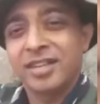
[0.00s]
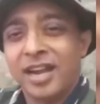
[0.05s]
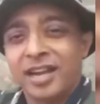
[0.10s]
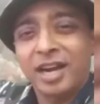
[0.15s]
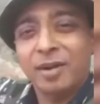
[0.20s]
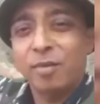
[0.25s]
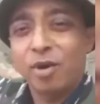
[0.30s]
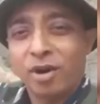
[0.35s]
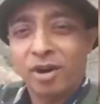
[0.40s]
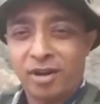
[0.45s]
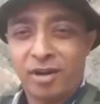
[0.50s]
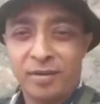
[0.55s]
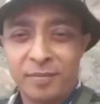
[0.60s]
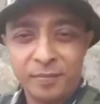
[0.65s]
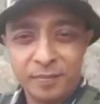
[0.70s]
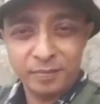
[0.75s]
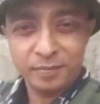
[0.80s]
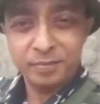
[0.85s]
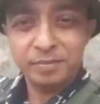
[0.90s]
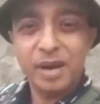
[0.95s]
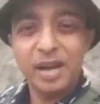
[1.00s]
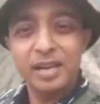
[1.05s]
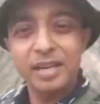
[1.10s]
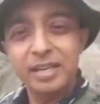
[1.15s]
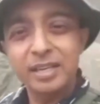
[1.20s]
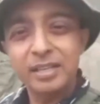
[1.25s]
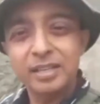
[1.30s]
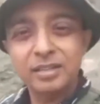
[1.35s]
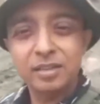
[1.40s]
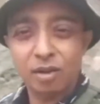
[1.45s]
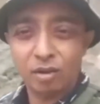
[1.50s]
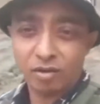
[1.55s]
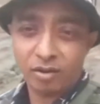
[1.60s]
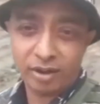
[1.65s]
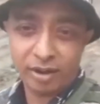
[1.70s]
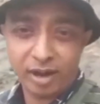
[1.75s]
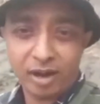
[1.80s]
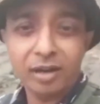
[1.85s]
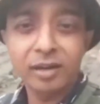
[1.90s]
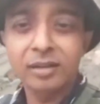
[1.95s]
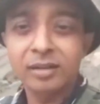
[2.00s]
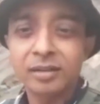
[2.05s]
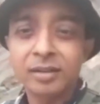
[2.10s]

चाइना बॉर्डर पालीन कोलोरियांग